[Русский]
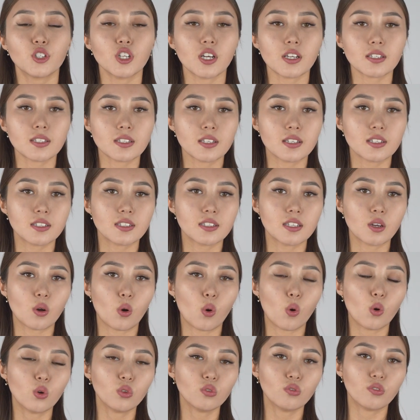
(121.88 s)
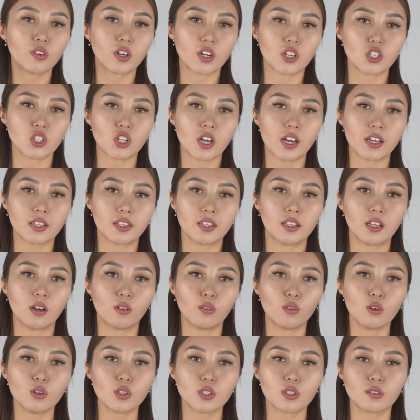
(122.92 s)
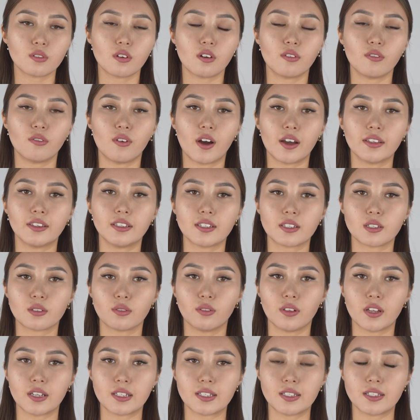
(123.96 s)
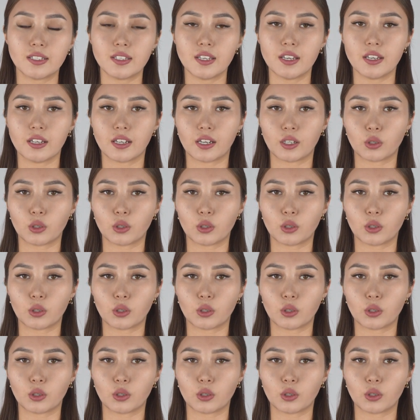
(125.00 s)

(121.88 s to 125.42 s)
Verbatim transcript: частности, он выражает недовольство в адрес властей,